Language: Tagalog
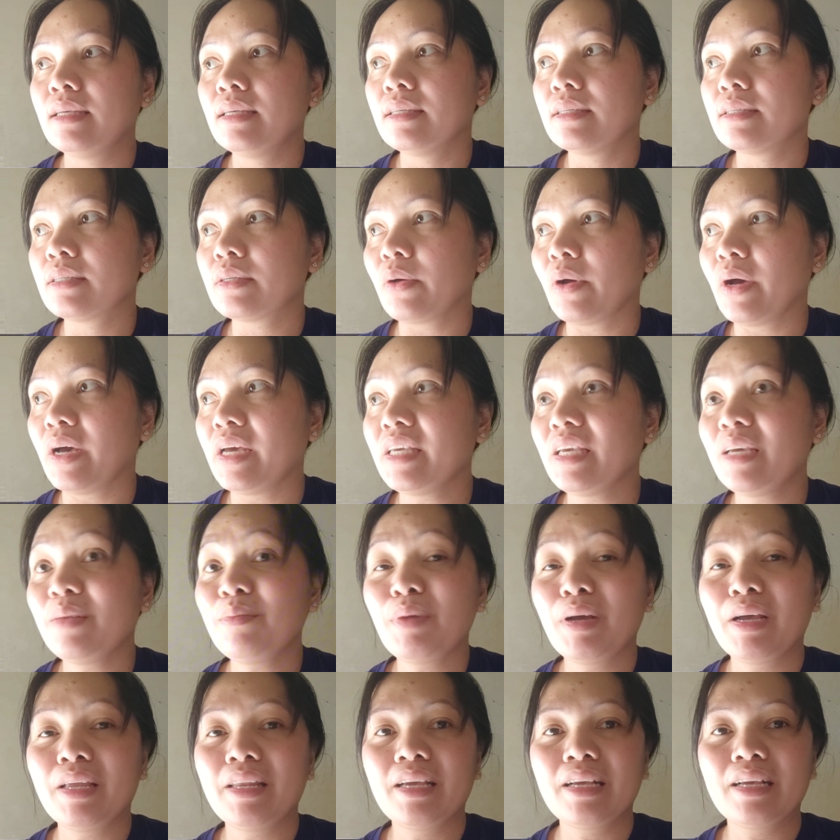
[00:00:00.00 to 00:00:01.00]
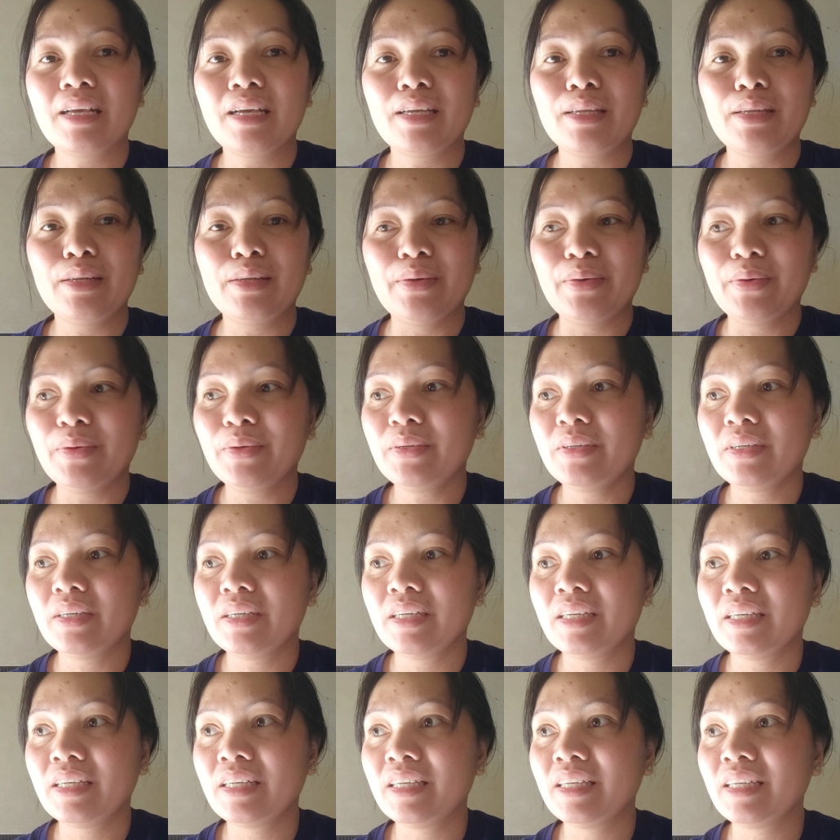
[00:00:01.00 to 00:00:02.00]
So, ayan mga langga, ano,
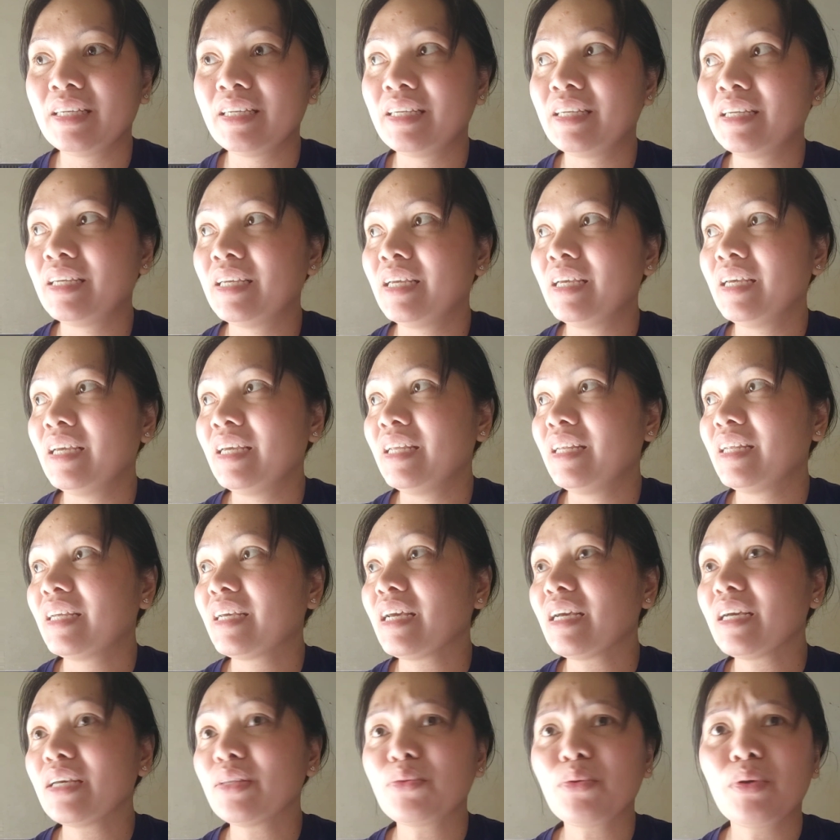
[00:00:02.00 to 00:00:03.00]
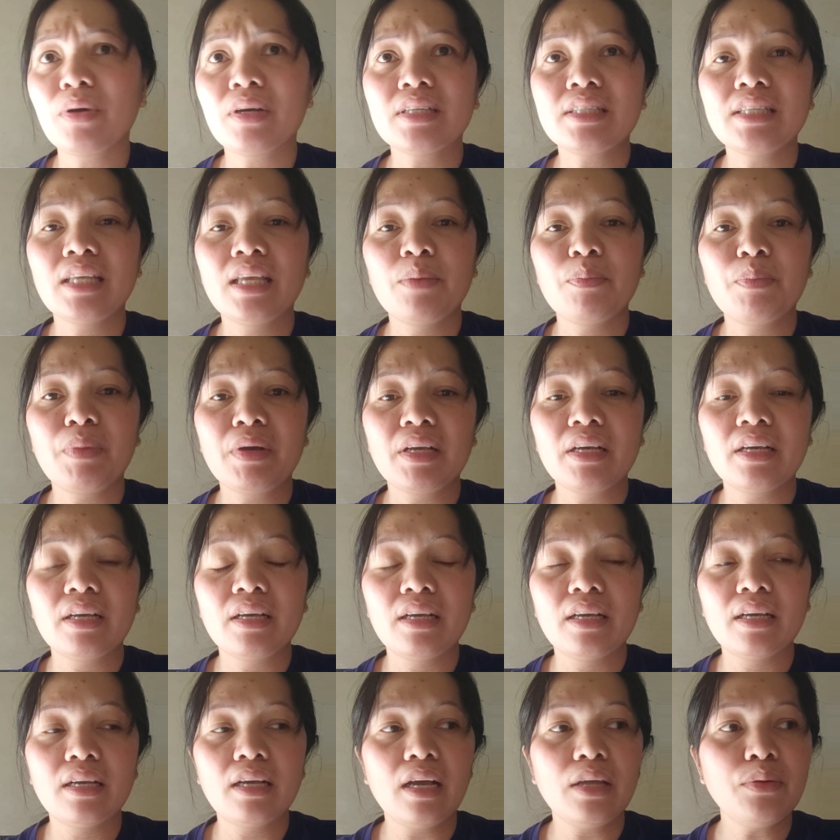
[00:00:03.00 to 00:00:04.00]
nakakatuwa kasi pag
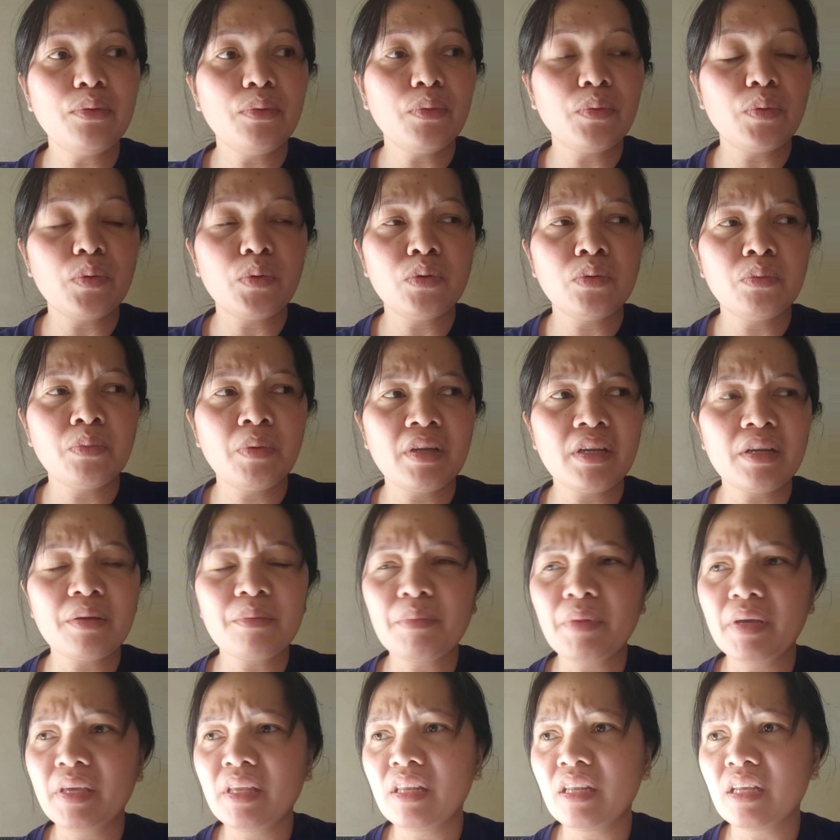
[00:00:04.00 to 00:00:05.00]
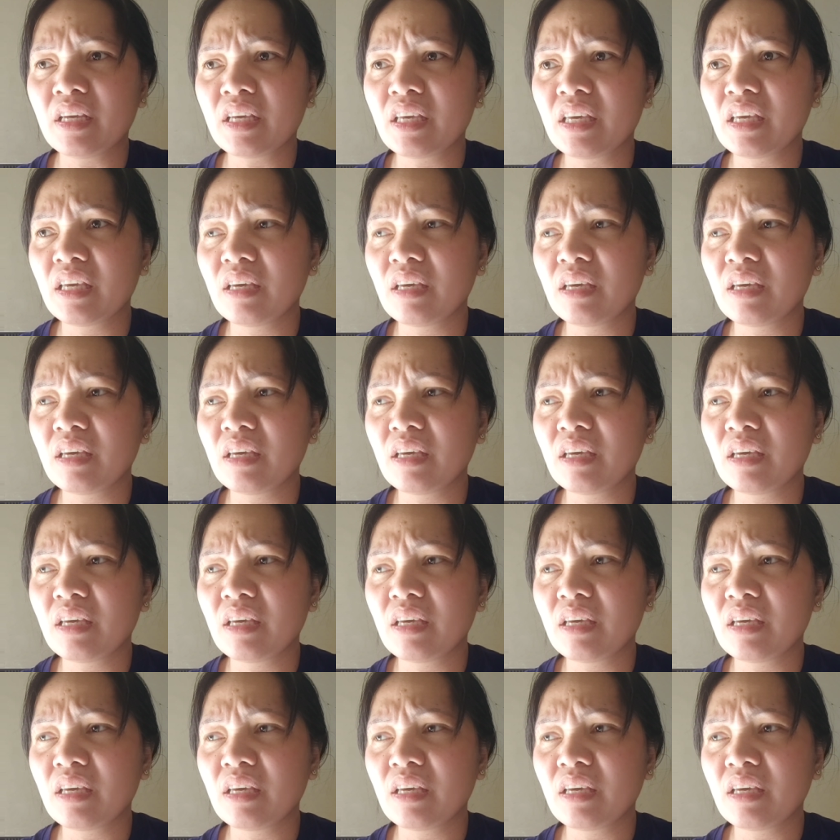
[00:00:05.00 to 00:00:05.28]
ano ko, parang may,